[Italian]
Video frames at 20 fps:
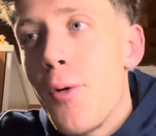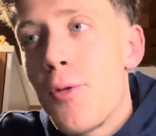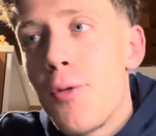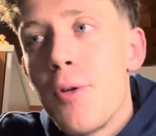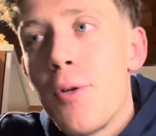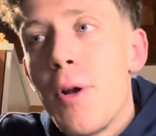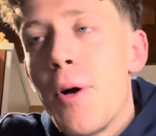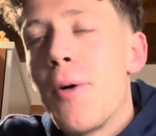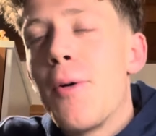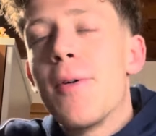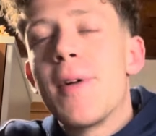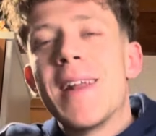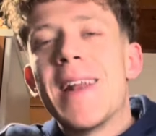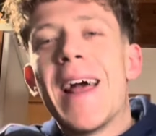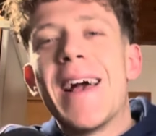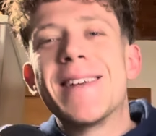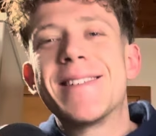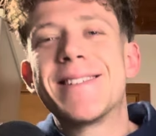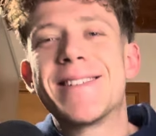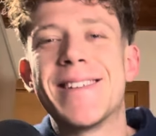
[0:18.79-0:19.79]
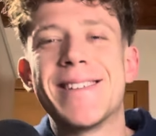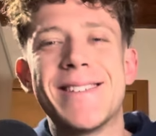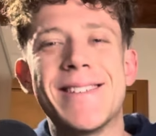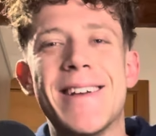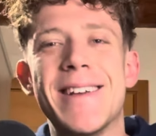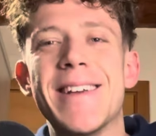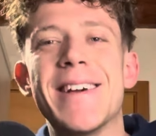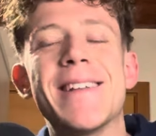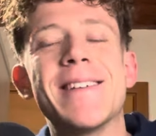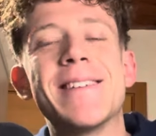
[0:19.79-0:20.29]
sono ancora in estasi da
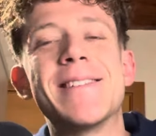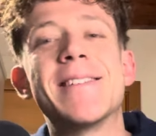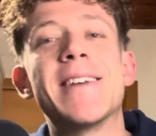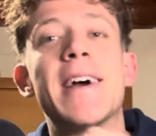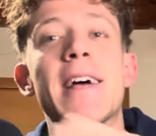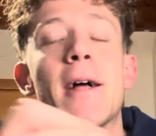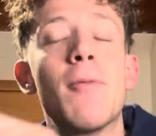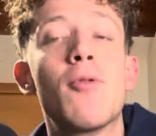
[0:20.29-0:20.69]
ieri sera.